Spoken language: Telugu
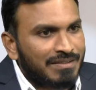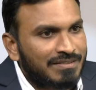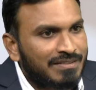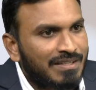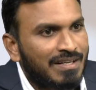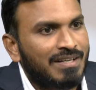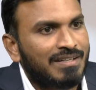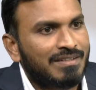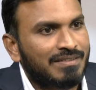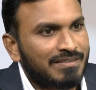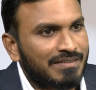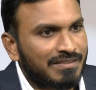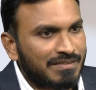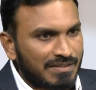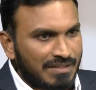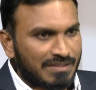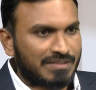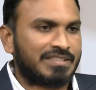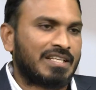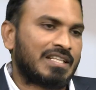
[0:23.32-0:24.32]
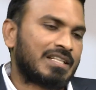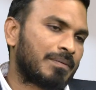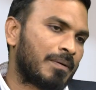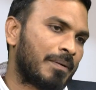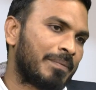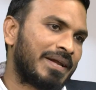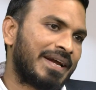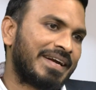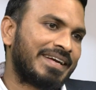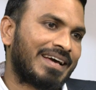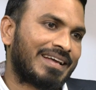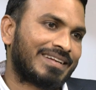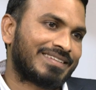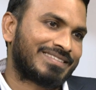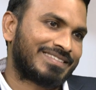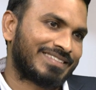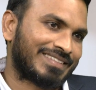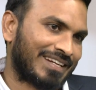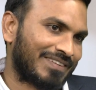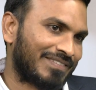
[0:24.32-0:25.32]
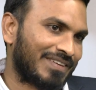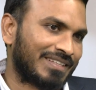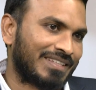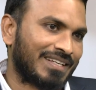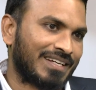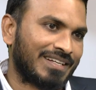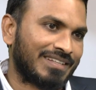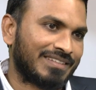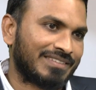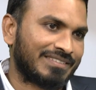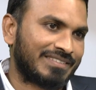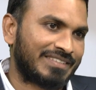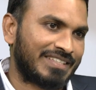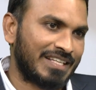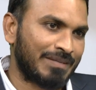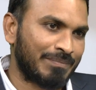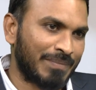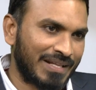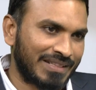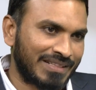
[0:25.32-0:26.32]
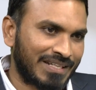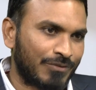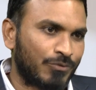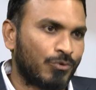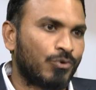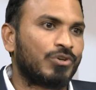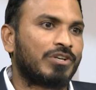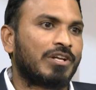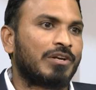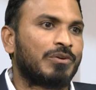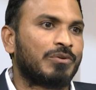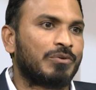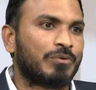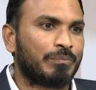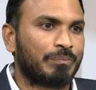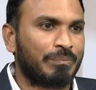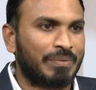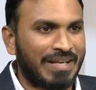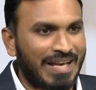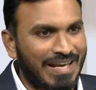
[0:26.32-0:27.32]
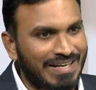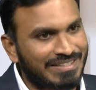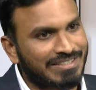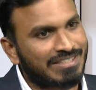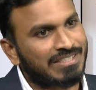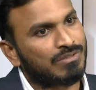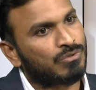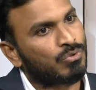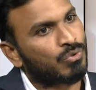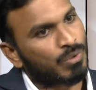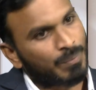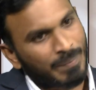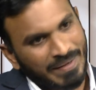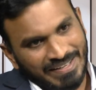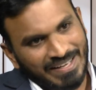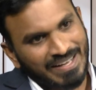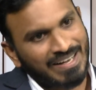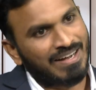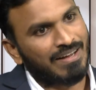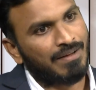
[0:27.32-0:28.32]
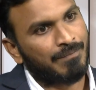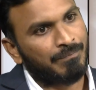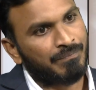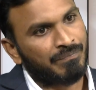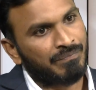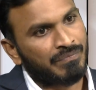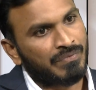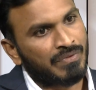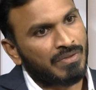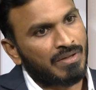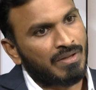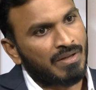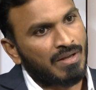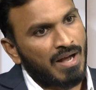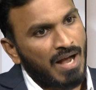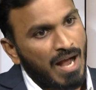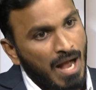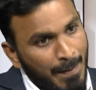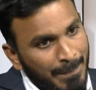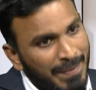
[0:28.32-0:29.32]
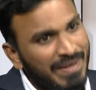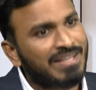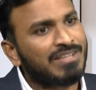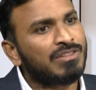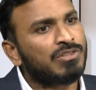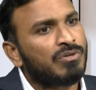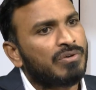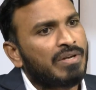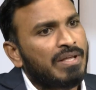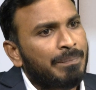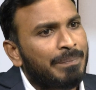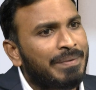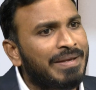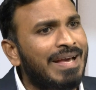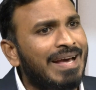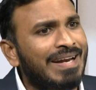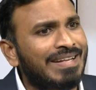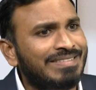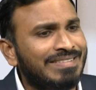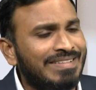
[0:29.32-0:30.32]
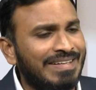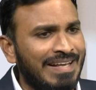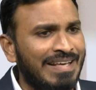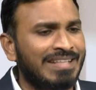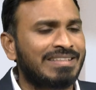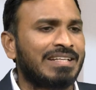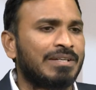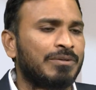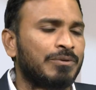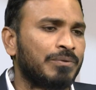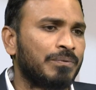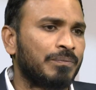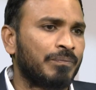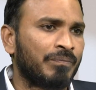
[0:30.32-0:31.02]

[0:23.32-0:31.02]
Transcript: సార్ చంద్రబాబు నాయుడు అరెస్ట్ తర్వాత సీమాంధ్ర ఓటర్లు బీఆర్ఎస్కి దూరం అయ్యారా ఆ భయంతోనే బీఆర్ఎస్ నేతలు